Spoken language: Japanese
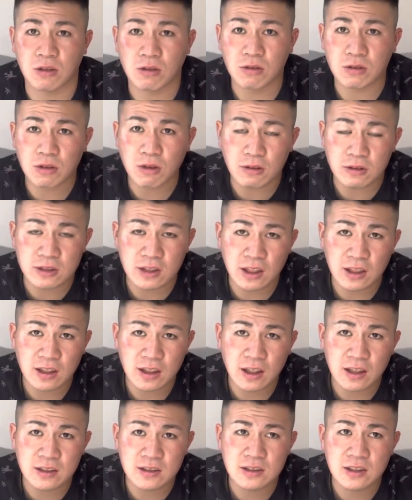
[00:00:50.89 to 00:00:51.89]
ほんで、大阪
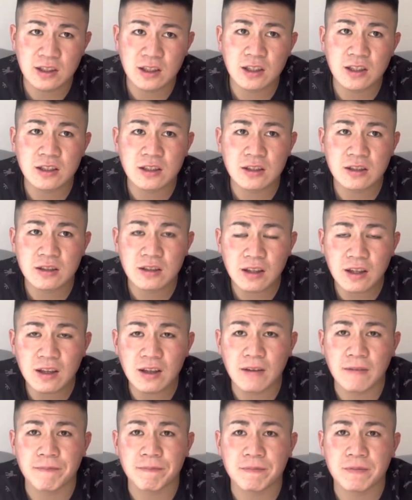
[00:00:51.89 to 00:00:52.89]
改正
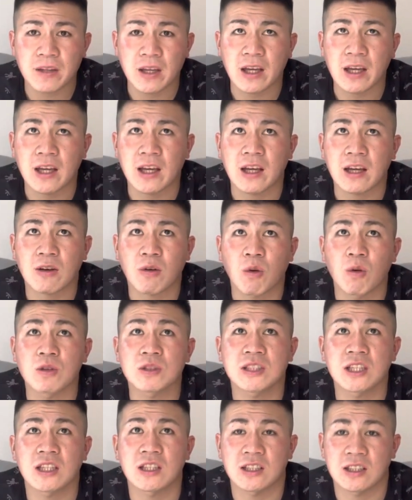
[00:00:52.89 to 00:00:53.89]
で、えー、甲
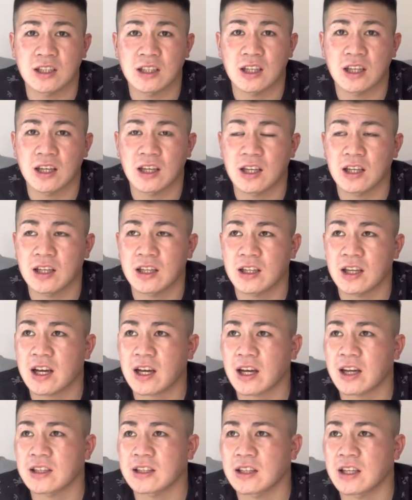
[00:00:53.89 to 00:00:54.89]
子園に、えー、100
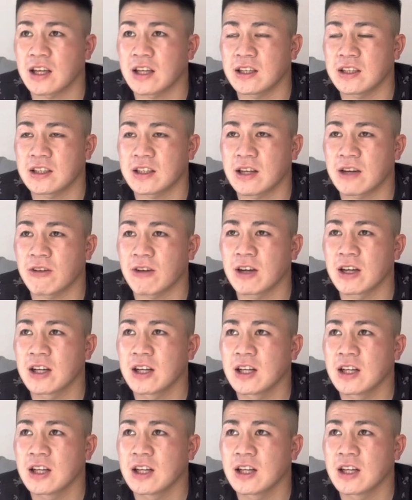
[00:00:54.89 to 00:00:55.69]
回、えー、シャワー、